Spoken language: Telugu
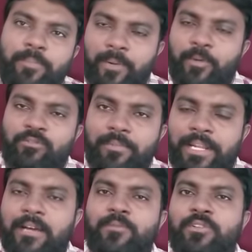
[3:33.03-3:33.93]
ప్రభుత్వం
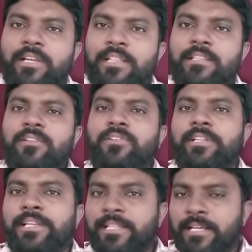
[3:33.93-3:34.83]
ఎలా ముందుకెళ్తుందో
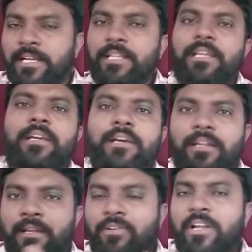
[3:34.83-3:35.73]
తెలియదు కానీ
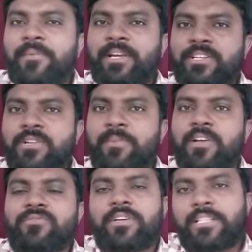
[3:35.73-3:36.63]

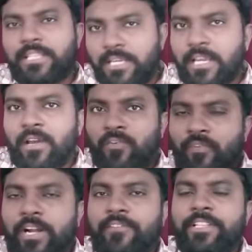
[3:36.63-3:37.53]
రఘురామకృష్ణరాజు అయితే
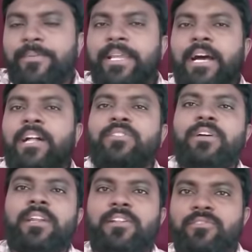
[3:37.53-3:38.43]
ఒక విధమైన
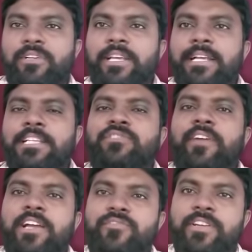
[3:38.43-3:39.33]
ఆందోళనతోటే
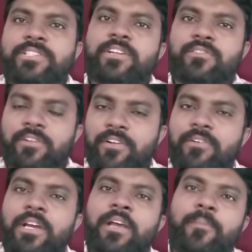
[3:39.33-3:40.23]
స్క్వాష్ వేసినట్టున్నారు
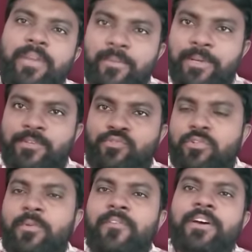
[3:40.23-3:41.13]
మేబీ
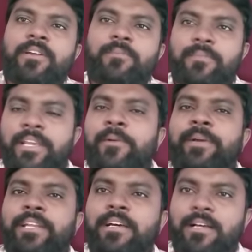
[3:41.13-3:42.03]
సోమవారం
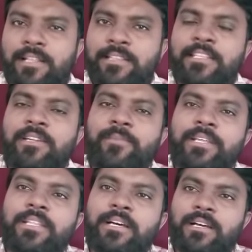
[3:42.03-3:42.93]
ఏమైనా దీని
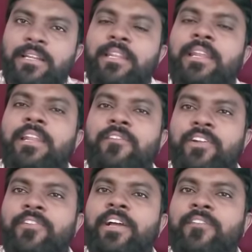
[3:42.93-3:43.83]
మీద నిర్ణయం
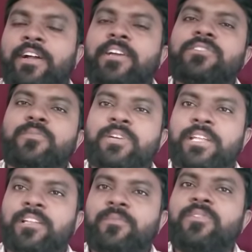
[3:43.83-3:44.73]
వెలువడే అవకాశం
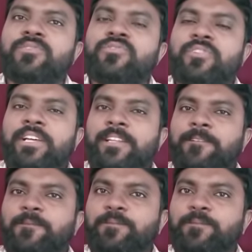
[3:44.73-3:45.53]
ఉంటుందేమో చూడాలి